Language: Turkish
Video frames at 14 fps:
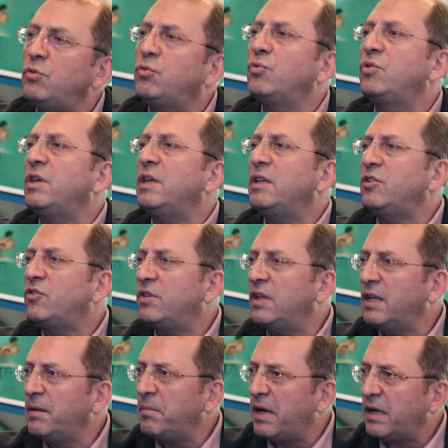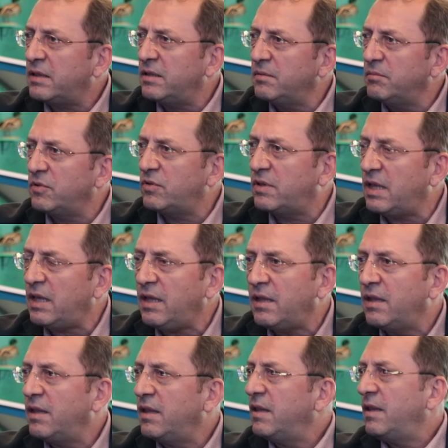Türkiye ilişkilerine baktığımızda
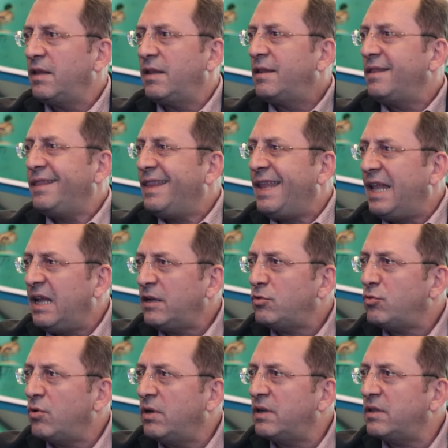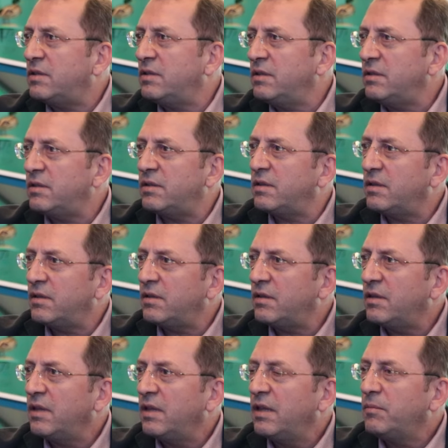neler söylersiniz?
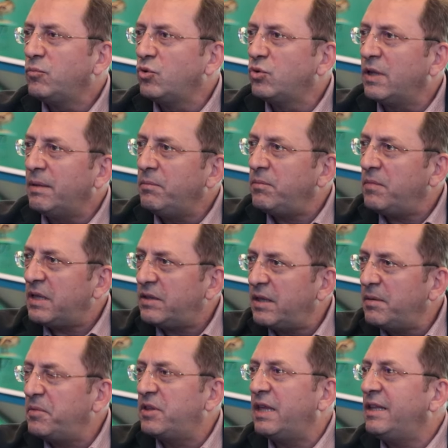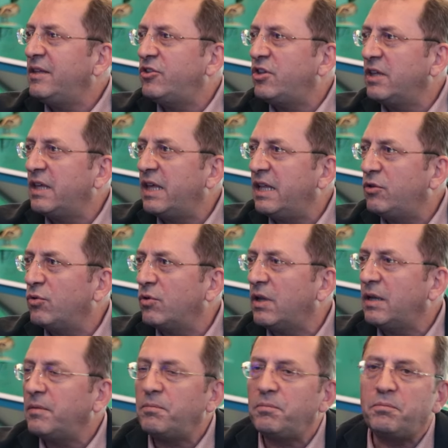Evet. Buradan mesela bize niçin
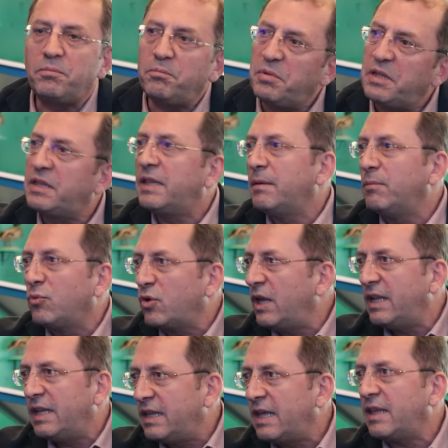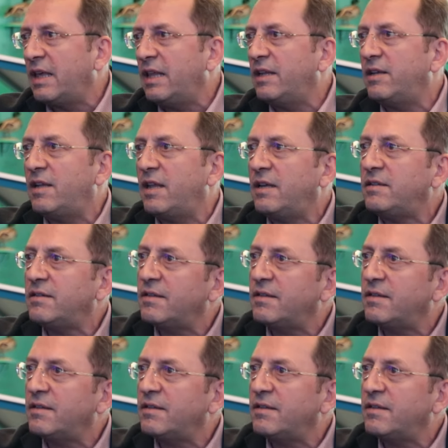geliyorlar? Bizden buraya neden gelirler?